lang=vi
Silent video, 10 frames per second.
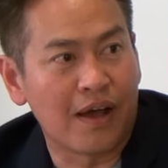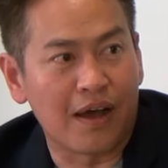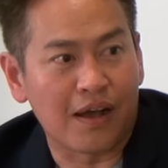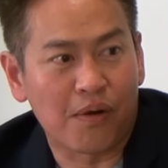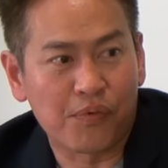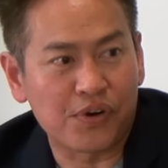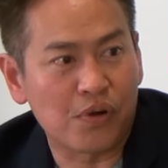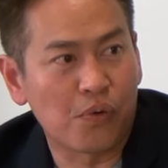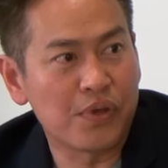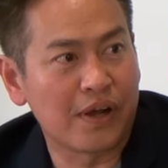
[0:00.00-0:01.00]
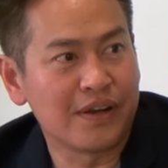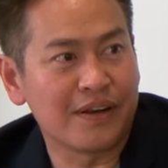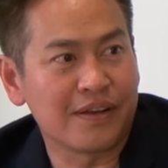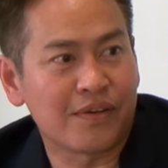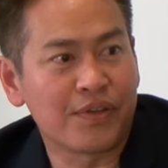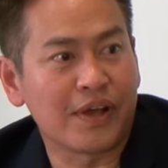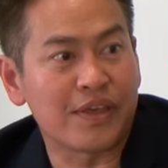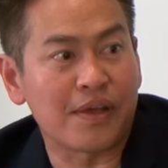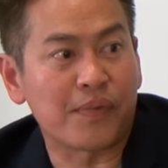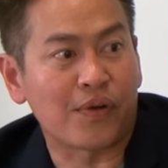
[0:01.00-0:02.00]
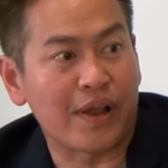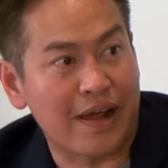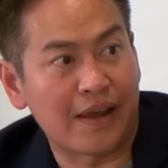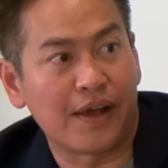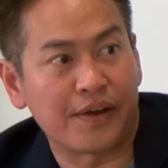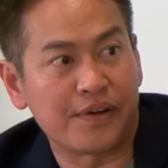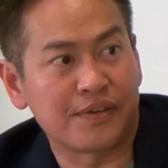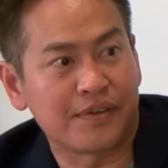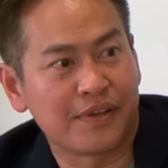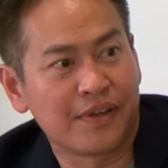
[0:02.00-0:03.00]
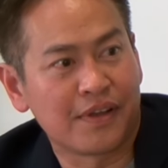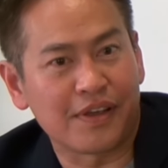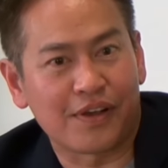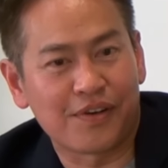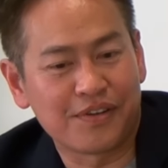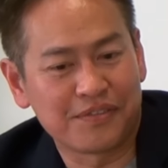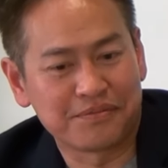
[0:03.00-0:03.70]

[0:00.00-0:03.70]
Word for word: à, không có được cố vấn có những cái chuyện mình có thể trả lời được thì có